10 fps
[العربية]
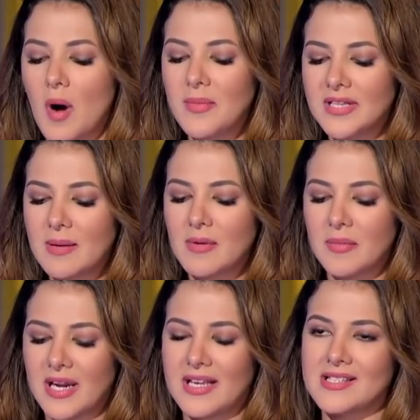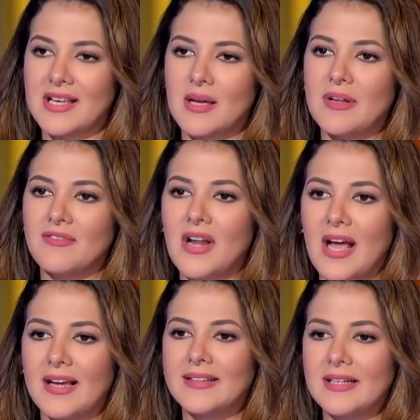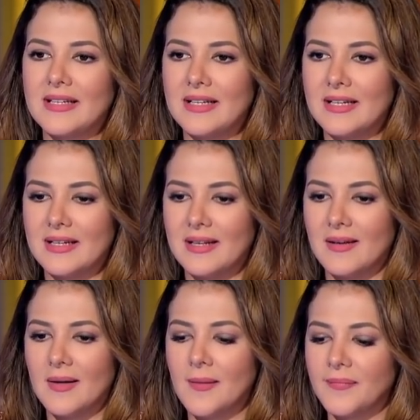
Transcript: ومامي دايما مركزه كمان في الحاجات اللي